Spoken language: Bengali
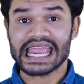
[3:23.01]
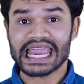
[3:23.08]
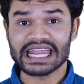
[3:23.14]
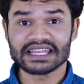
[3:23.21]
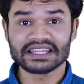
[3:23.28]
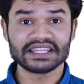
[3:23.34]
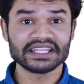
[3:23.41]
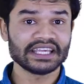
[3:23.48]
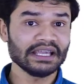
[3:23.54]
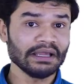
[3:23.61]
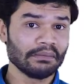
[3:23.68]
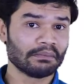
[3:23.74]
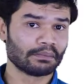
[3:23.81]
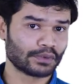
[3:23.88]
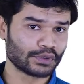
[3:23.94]
এইট দিয়ে
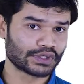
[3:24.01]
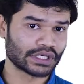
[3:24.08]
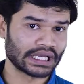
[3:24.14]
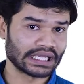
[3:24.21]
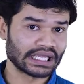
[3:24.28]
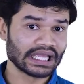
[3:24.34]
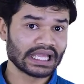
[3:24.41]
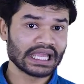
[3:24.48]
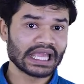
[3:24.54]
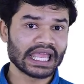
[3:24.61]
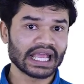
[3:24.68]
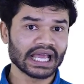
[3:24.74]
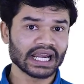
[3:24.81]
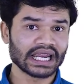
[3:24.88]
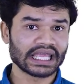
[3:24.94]
বোঝাই
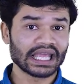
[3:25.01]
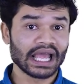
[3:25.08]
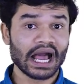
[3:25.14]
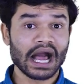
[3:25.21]
এখানে